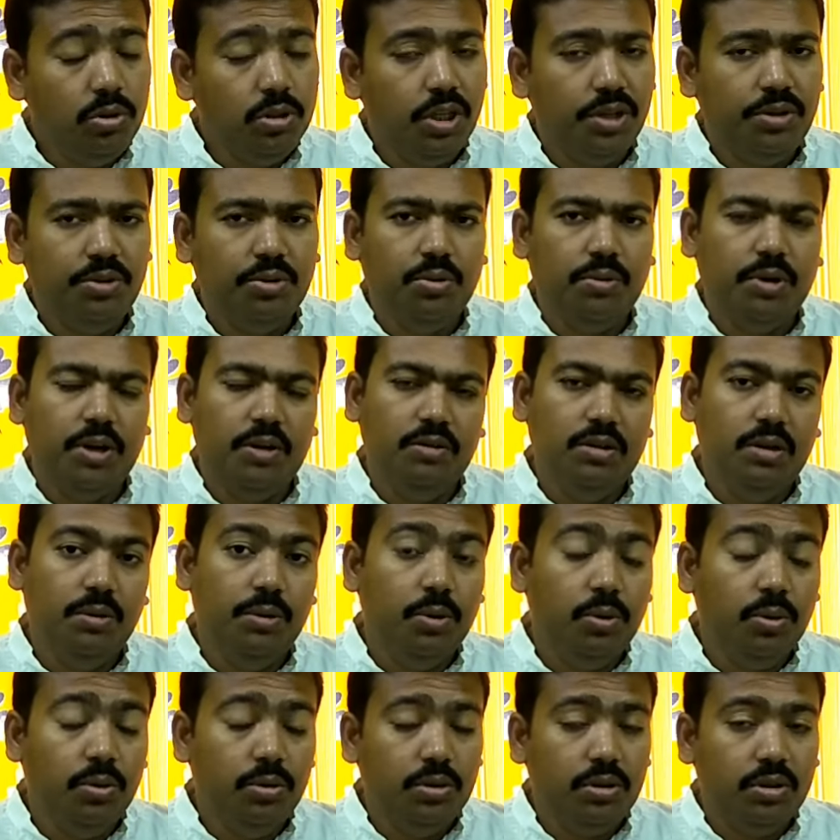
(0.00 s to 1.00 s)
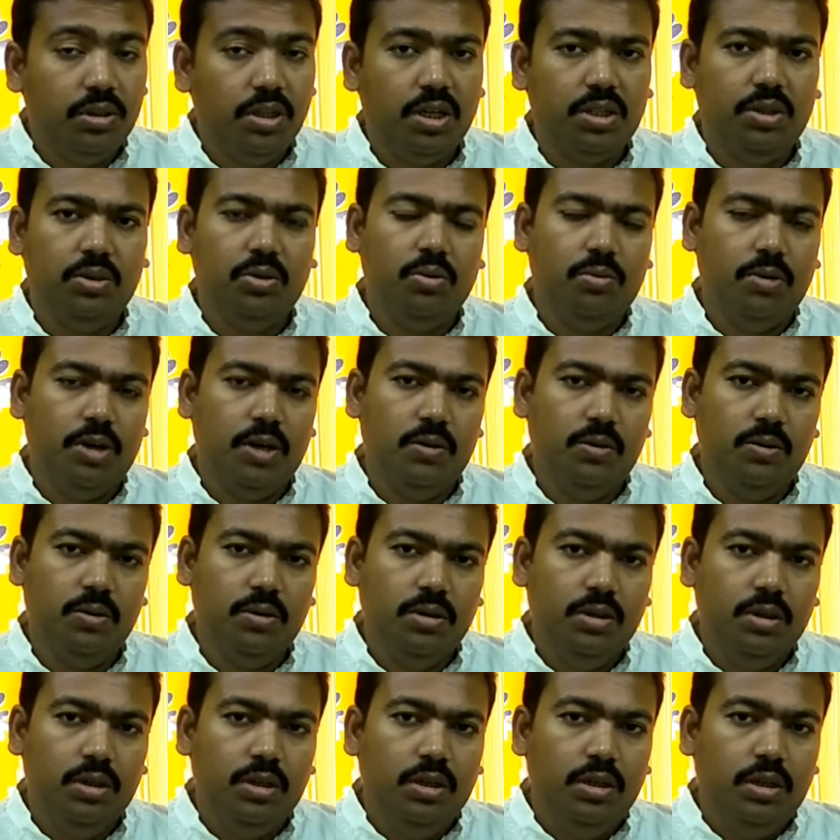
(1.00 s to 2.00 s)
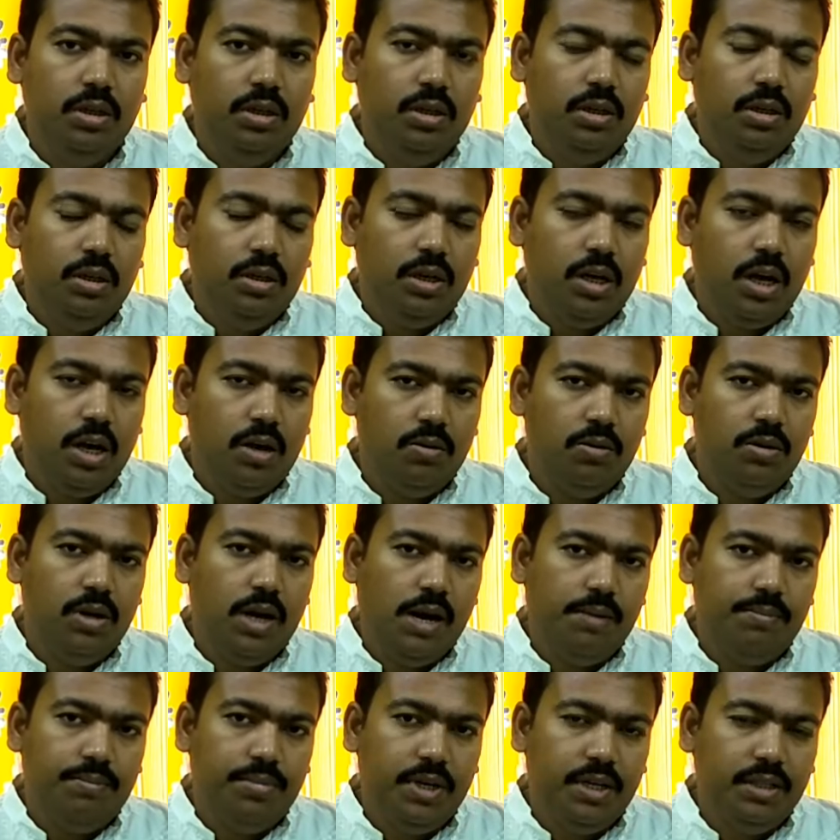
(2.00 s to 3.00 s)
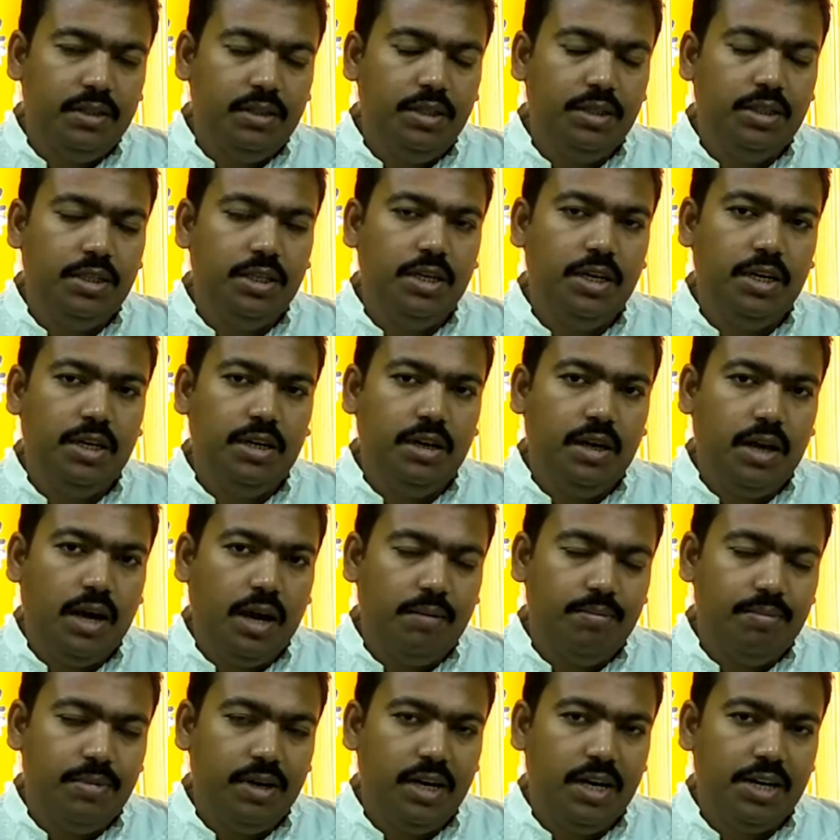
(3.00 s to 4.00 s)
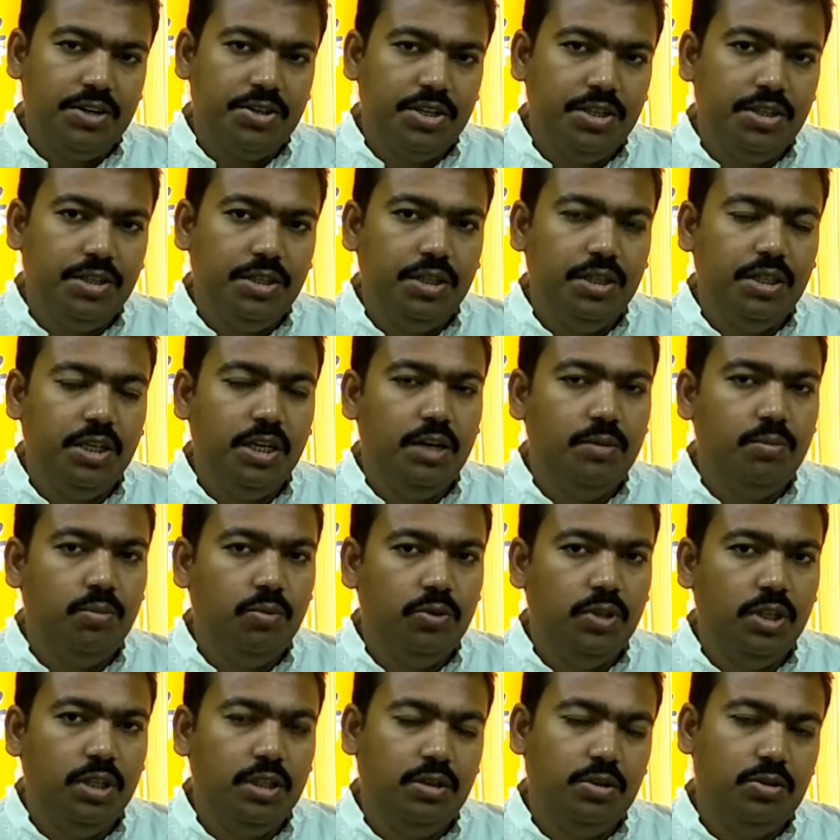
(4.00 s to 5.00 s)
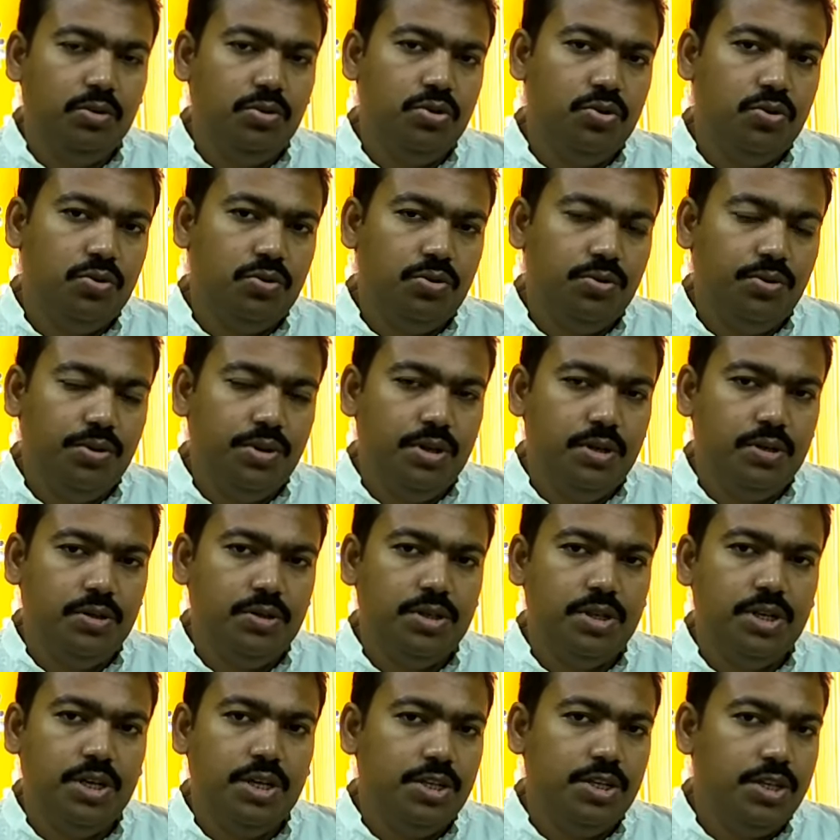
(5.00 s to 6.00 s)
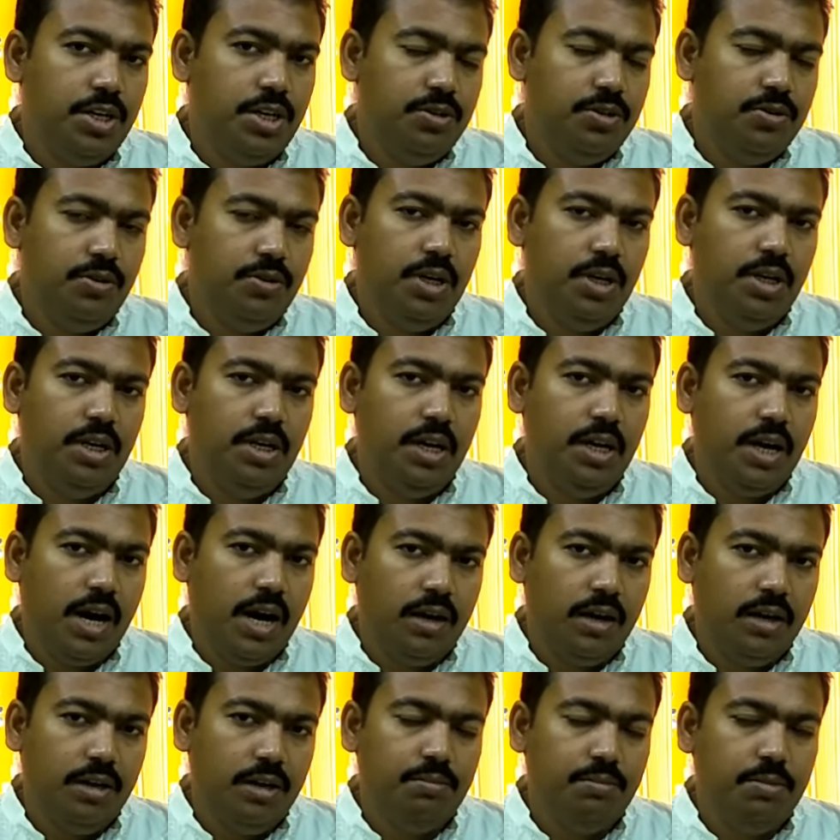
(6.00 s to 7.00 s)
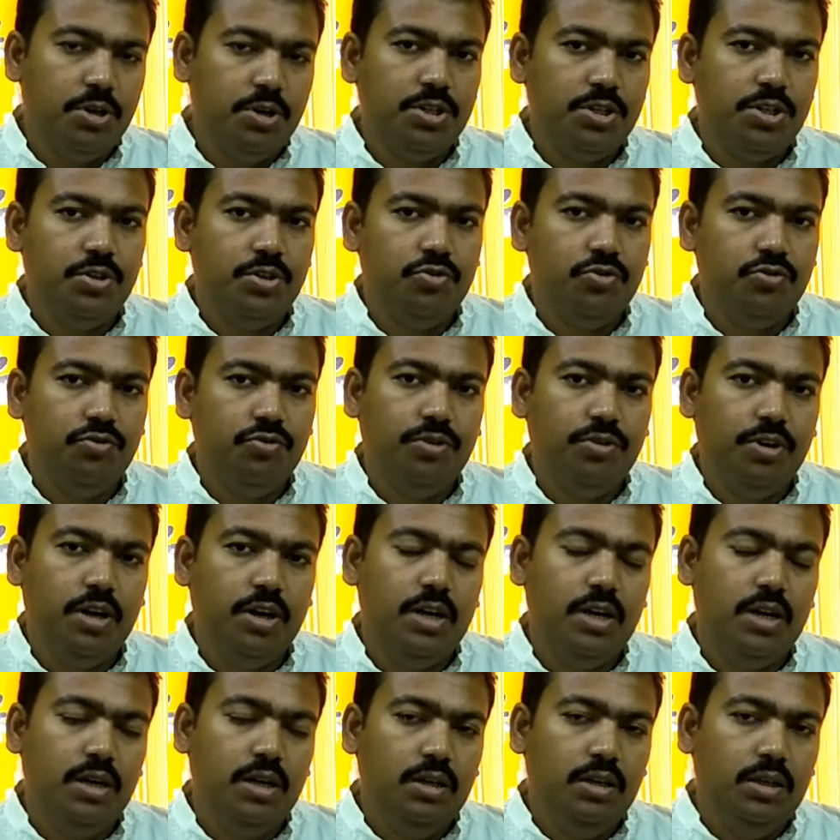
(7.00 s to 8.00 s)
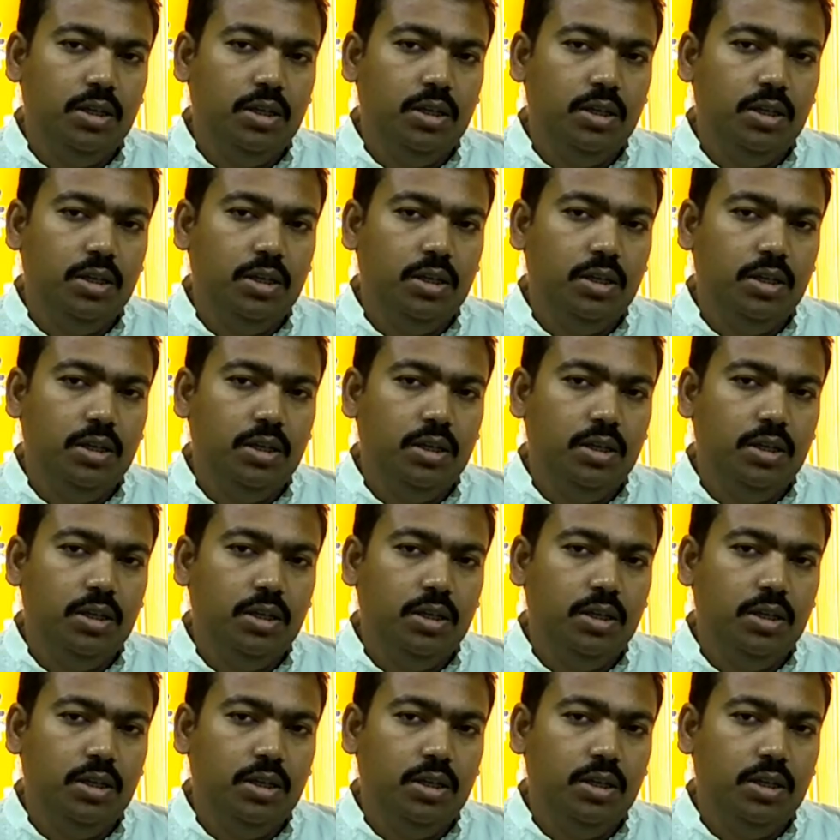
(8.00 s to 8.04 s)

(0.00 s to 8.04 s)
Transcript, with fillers: অত্যন্ত ভালো যাবে অত্যন্ত ভালো কারণ আপনার দ্বিতীয় আপনার রাশির দ্বিতীয় বুধাদিত্য যোগ তৈরি হচ্ছে সেই জন্য এর হান্ড্রেড পার্সেন্ট সুফল